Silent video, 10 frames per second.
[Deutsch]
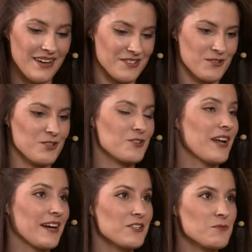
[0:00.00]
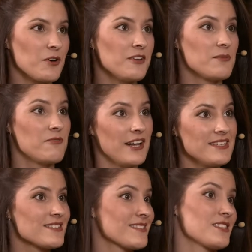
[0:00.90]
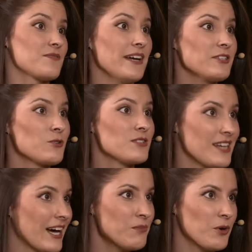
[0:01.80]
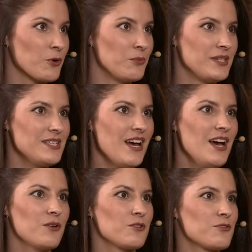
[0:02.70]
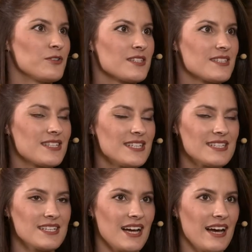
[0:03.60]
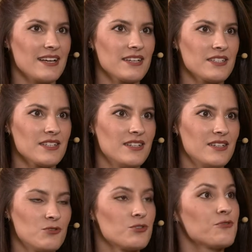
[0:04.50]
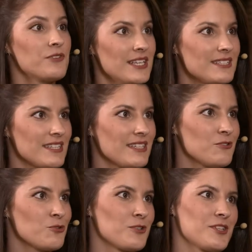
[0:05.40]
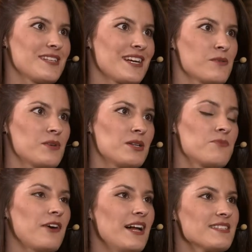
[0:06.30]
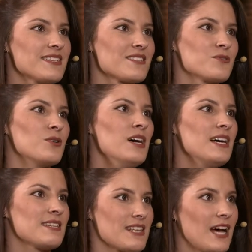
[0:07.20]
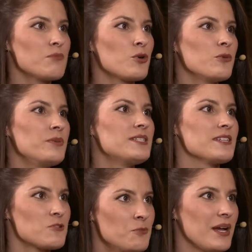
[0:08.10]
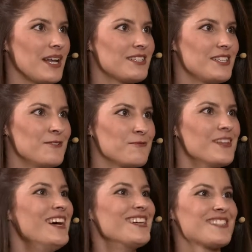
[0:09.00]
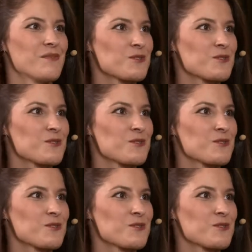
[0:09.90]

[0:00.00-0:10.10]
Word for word: also du hast schon angesprochen, die Pfalz ist das zweitgrößte Anbaugebiet und ich finde, das zieht sich eigentlich äh, durch viele Dinge hindurch. Ich sage immer, die Pfalz ist so das Anbaugebiet der Superlativen. Mhm. Sie haben